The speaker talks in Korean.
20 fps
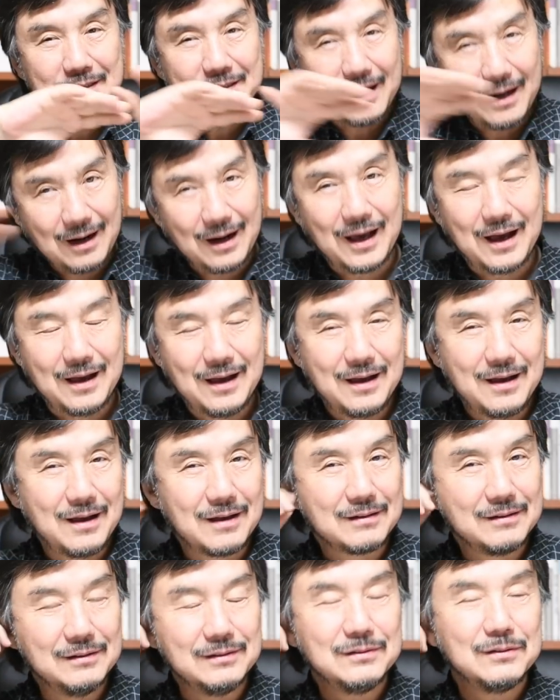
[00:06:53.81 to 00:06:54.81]
찰나, 아,
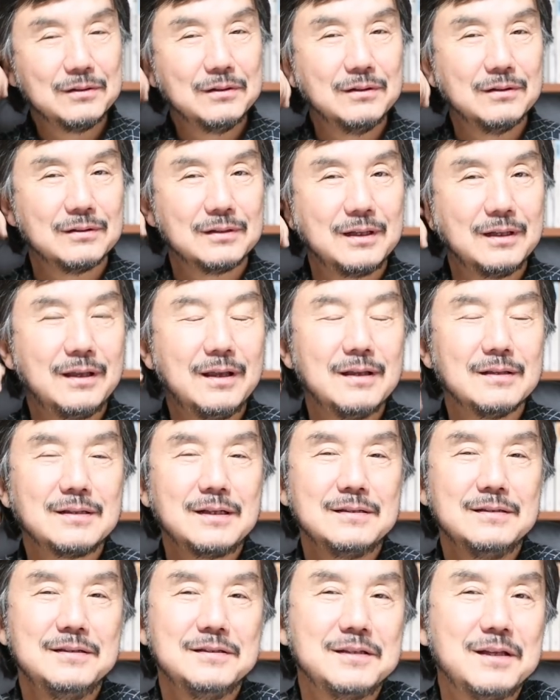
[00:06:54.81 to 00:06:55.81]
그것도 되게
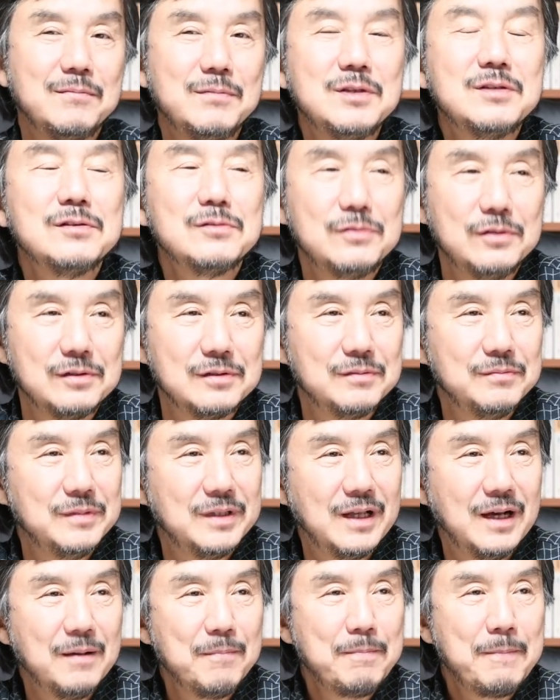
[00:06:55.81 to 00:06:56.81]
사진이 재밌을 수
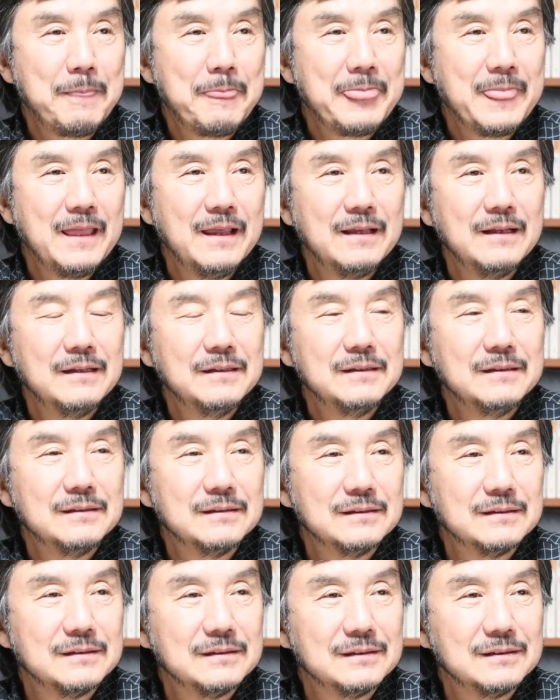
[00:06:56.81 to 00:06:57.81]
있습니다.
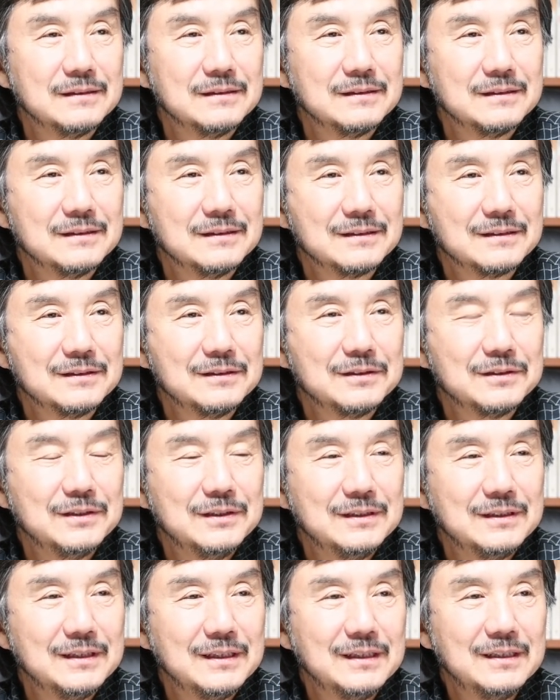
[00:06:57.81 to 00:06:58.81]
어, 그리고
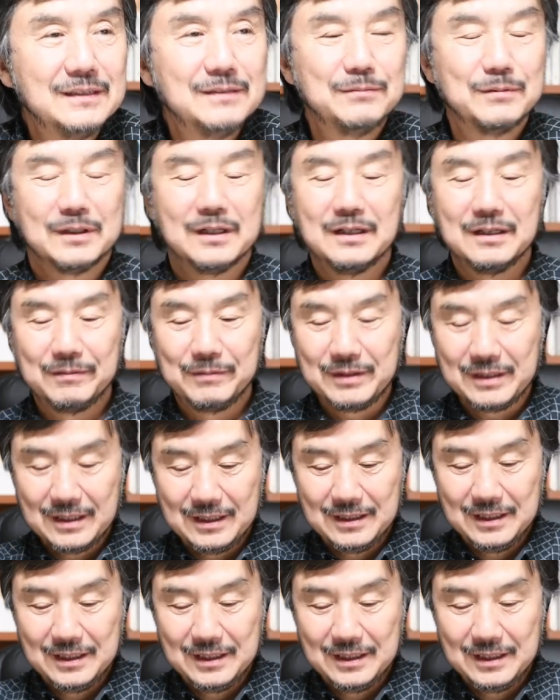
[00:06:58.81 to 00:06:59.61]
이제 이 뭐라 그럽니까,